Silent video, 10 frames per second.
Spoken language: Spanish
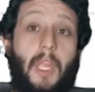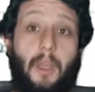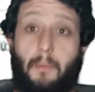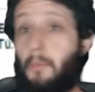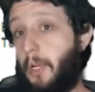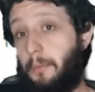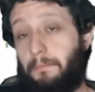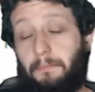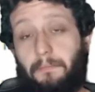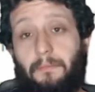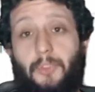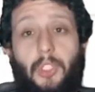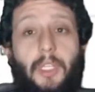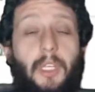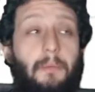Bueno, yo
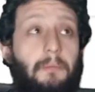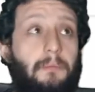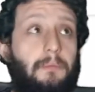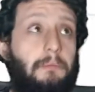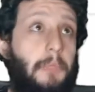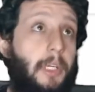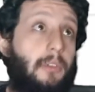dije, bueno,